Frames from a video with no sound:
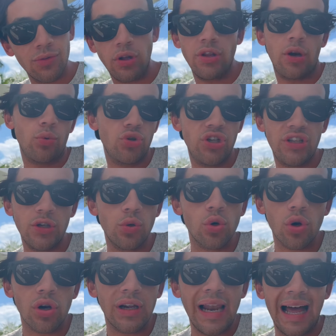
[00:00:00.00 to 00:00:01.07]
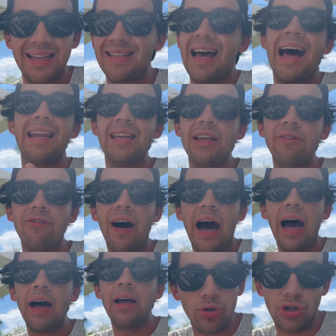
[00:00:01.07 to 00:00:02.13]
Quando erano usciti Google Glass anni
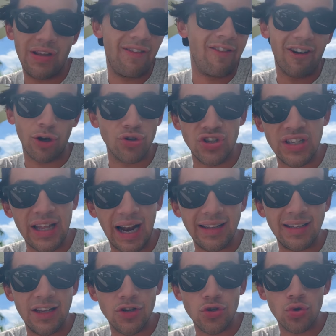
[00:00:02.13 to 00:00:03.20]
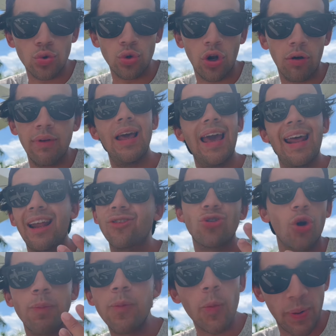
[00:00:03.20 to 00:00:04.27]
fa non li aveva considerati nessuno, era
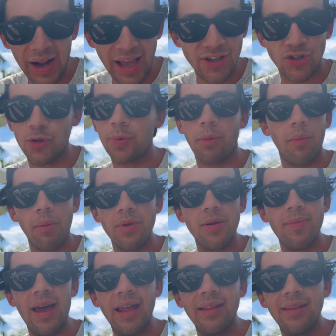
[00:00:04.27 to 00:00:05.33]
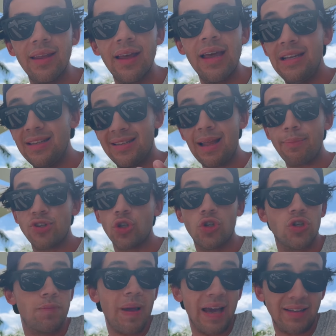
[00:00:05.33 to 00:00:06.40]
troppo presto probabilmente. Gli Snapshot
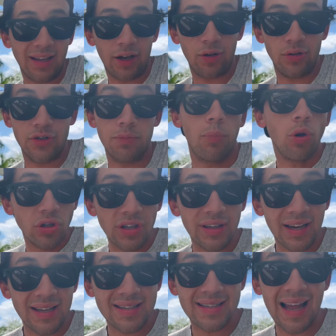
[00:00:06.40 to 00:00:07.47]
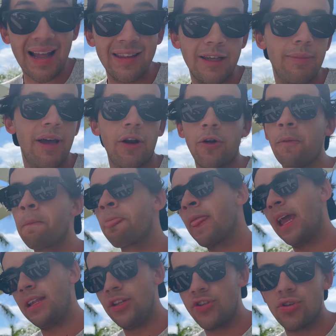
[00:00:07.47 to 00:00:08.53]
Spectacles, molto interessanti ma erano
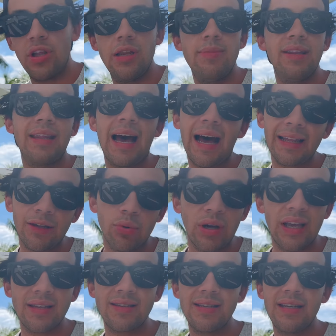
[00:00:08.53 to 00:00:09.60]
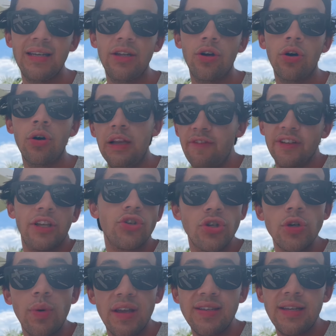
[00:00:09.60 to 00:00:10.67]
edizione limitata, un casino. Il vantaggio
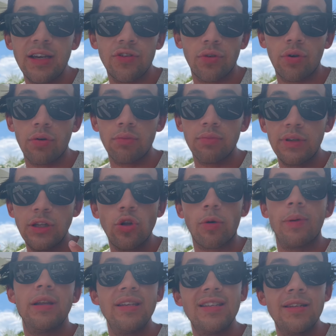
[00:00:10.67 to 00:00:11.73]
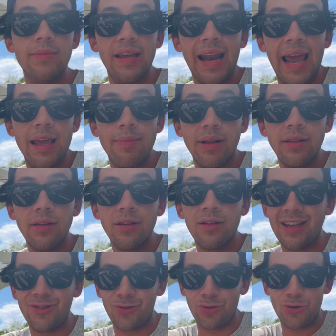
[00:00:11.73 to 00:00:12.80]
di questi è che sono dei normalissimi Ray-Ban,
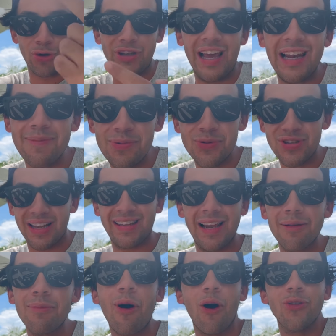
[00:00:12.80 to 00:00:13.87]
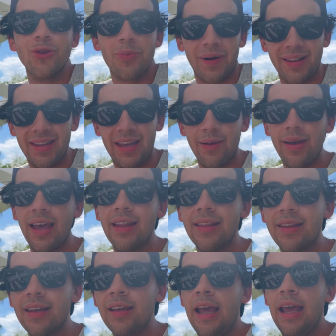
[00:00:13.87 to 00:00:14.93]
che sono gli occhiali più usati al mondo
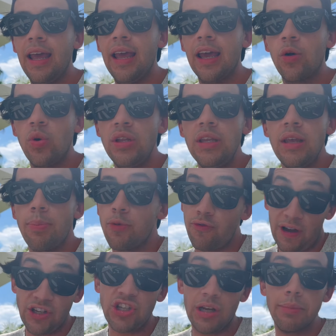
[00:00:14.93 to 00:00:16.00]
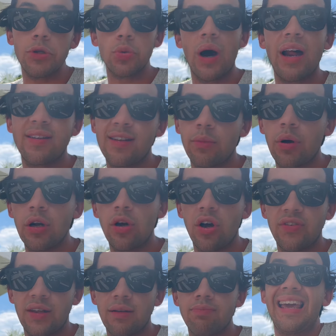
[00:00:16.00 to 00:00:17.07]
praticamente, e, quindi è più facile abituarsi a
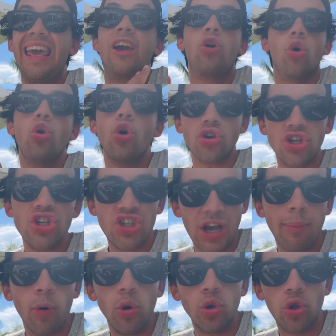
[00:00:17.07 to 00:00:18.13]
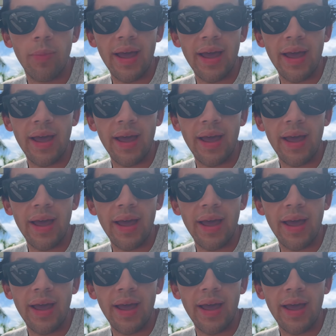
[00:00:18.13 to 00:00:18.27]
qualcosa che conosci già molto